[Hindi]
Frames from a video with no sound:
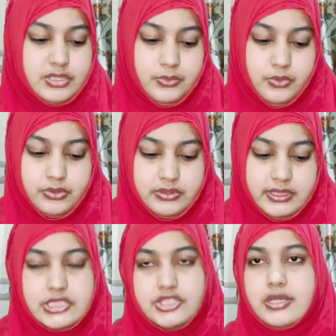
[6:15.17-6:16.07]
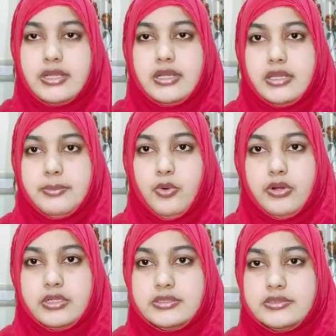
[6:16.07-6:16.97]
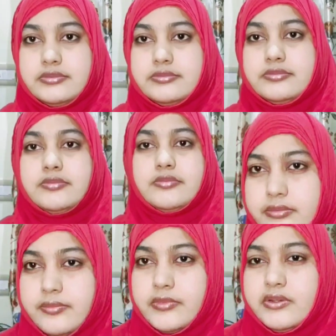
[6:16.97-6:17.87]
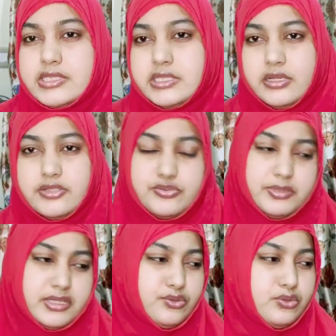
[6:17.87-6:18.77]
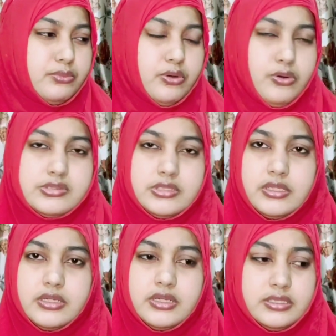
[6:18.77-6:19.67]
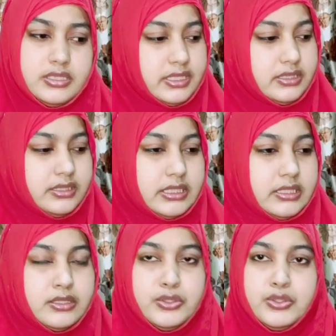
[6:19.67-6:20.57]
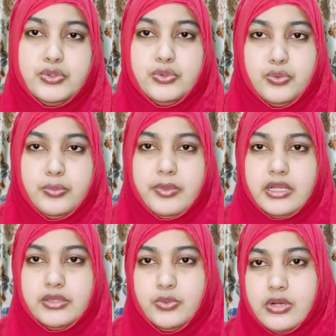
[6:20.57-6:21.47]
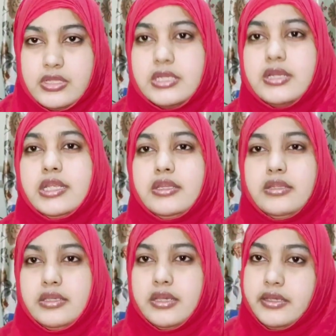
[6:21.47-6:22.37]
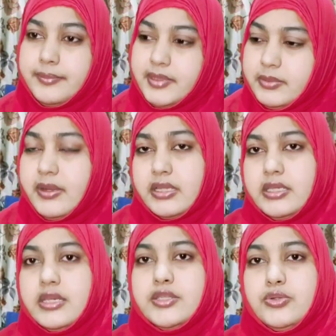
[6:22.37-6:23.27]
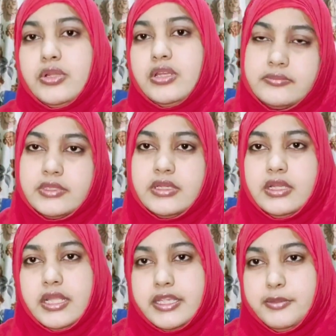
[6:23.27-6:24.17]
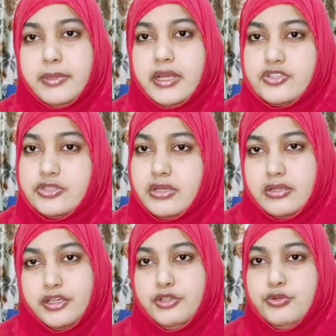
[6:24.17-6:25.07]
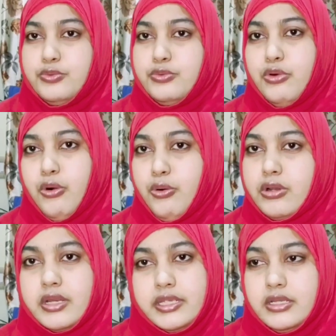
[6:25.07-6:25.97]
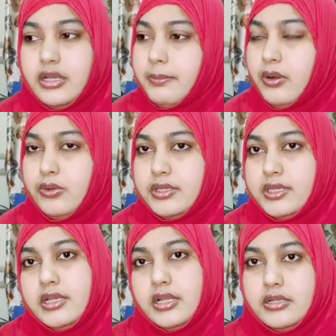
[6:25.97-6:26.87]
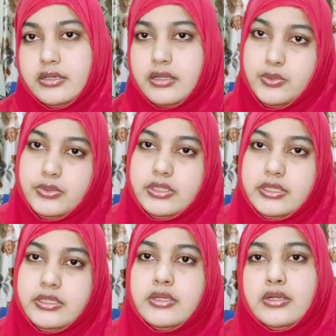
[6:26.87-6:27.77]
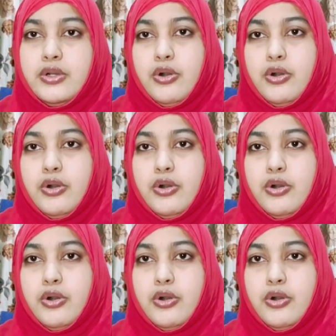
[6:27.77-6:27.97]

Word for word: मुझे बहुत ही अच्छा लगा ये प्रोडक्ट ऐसे आज मेरी रूम बहुत ज़्यादा गंदगी थी तो मैंने थोड़ा सा क्लीन किया है अभी भी बाकी है थोड़ा लेकिन मैं आज थक गई हूँ और नहीं कर पाऊंगी कल कर लूंगी